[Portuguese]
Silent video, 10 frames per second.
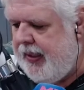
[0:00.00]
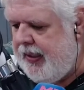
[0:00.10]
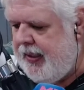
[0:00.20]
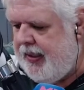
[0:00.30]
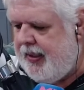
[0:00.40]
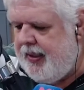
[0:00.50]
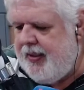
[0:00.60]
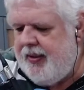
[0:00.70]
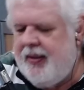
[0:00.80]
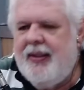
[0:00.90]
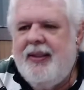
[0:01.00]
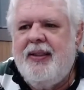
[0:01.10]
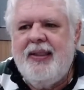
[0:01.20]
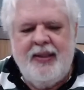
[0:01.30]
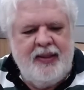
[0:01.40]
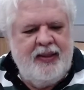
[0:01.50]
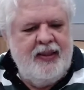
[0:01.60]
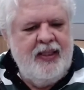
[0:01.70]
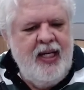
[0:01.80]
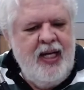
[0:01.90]
Canal 100
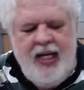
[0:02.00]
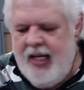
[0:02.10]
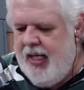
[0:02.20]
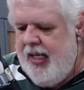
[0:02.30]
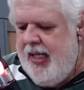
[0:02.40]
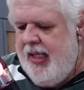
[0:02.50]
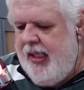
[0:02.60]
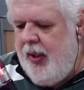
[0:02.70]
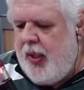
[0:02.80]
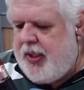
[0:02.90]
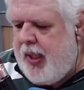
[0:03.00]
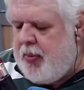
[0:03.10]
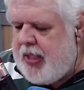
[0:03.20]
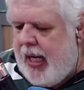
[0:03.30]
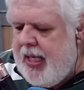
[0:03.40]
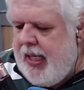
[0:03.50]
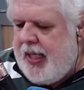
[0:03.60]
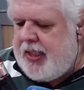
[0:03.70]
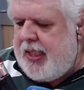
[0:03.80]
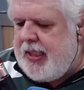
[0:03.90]
Entrevista. E nós estamos na linha
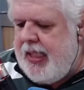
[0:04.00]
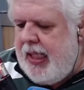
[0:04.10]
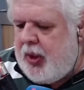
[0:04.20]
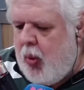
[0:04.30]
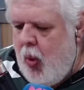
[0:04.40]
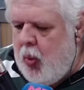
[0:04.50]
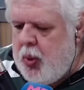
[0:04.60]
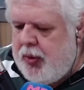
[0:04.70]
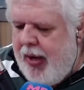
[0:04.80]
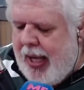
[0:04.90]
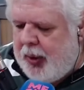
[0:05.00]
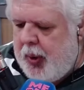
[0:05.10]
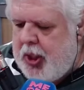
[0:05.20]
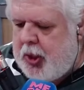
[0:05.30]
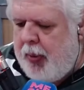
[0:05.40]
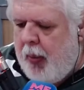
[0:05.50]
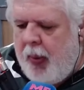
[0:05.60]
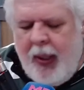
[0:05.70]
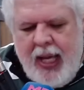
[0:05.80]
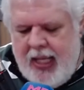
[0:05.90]
nesse instante com os vereadores
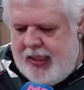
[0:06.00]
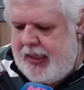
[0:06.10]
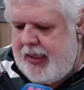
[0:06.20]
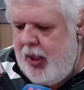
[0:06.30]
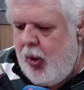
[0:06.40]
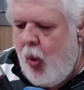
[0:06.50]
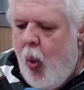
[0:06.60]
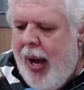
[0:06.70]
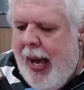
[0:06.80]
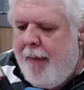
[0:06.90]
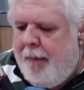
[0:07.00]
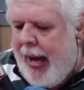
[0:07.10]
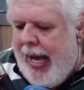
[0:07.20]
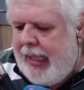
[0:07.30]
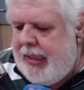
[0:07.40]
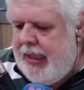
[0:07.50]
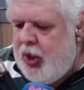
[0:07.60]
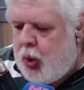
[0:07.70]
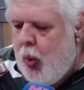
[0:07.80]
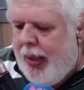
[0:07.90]
proponentes, Juan Bach
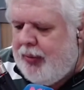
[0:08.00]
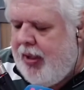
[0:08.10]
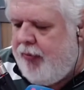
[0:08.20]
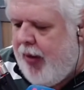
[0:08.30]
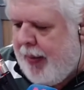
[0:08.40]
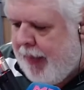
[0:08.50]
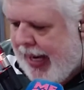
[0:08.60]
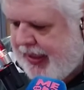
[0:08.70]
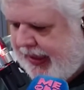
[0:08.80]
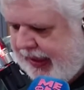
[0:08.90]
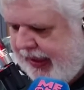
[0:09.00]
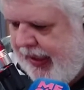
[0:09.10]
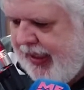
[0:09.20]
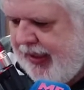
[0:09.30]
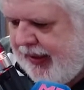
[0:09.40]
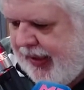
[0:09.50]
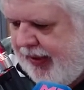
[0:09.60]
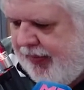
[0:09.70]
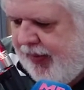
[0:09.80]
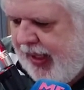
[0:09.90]
e João da Farmácia,
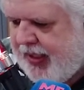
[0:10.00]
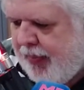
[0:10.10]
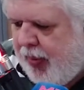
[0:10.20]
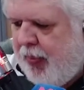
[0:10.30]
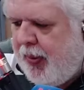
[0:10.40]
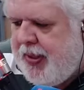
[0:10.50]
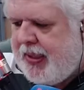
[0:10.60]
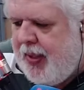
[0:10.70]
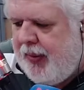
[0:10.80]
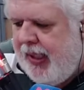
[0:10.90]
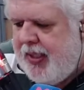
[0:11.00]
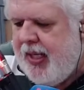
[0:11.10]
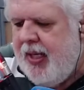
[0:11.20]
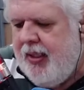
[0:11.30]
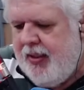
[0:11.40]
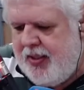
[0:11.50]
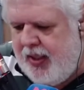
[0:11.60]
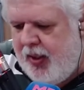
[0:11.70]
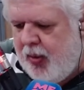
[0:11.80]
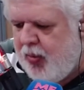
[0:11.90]
né? Essa proposição deles.
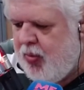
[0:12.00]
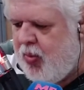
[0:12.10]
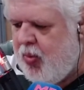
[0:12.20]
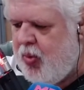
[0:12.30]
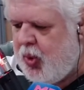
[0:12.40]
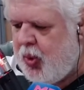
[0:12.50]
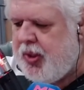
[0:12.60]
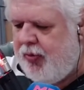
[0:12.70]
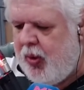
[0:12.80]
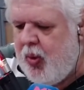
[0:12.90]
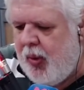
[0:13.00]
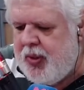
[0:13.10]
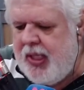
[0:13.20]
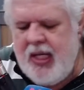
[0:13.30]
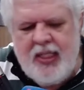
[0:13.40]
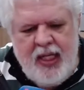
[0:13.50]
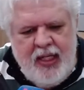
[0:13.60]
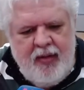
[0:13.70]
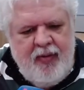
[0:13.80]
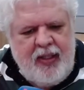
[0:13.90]
Se não justificou a ausência,
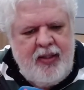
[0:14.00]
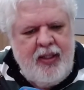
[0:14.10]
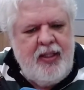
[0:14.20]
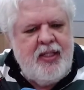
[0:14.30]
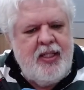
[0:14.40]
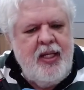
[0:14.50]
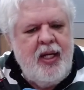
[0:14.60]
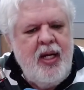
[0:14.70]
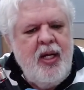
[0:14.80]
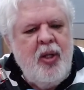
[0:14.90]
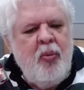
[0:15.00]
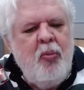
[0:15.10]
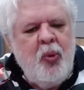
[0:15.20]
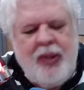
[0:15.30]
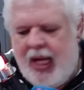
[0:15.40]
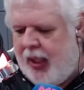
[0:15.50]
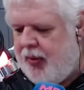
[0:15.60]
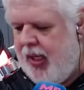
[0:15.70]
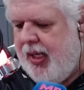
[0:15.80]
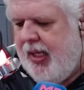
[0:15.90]
vai ter que ser multado.